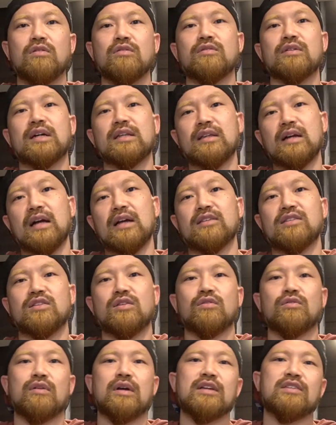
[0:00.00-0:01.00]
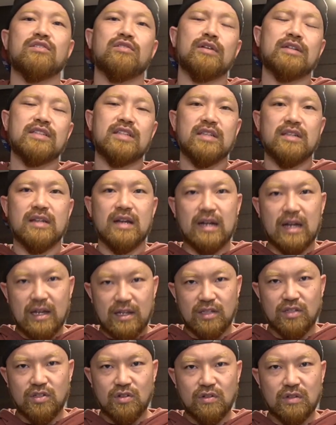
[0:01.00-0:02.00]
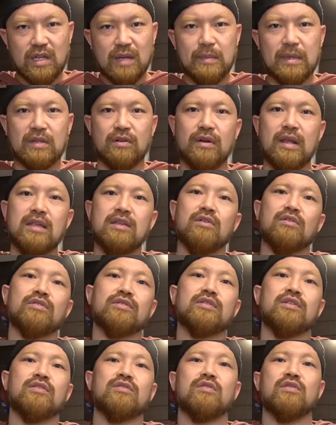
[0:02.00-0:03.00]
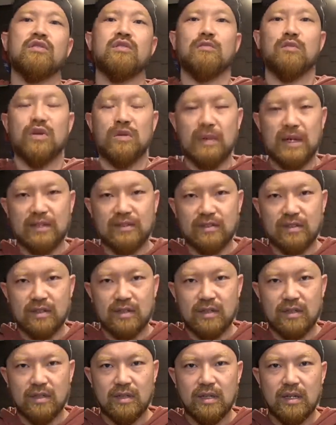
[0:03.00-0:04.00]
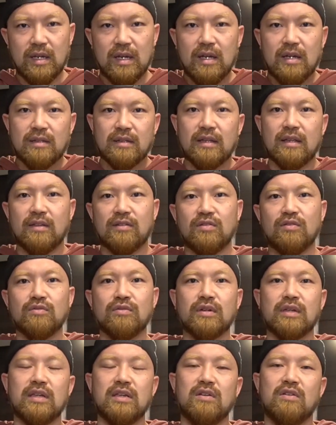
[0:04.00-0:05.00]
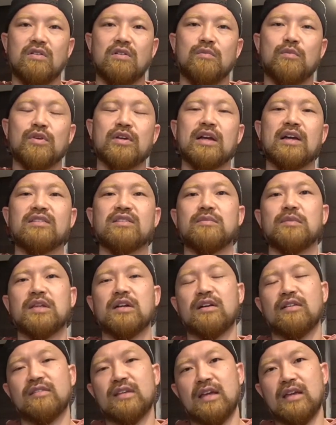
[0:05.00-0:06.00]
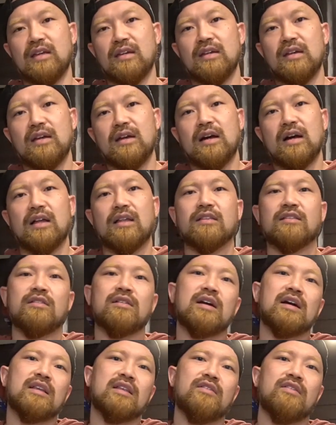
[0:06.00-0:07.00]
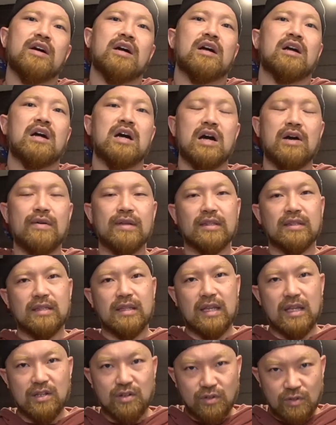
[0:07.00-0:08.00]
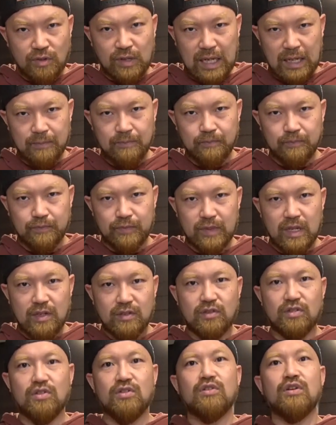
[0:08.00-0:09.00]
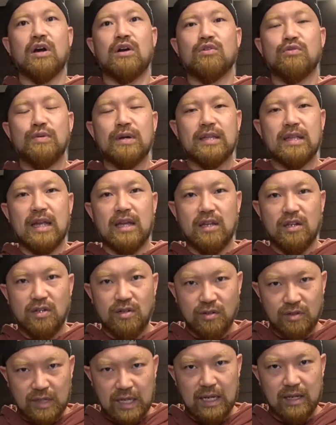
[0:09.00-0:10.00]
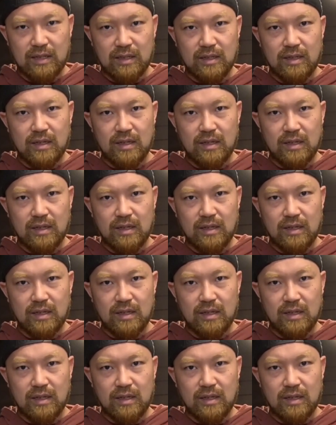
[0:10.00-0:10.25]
くの方が仕事が忙しい中一生懸命トレーニングをしていると思いますただその時思い返してみてくださいあなたの体は変わっているのか重量は増えているのか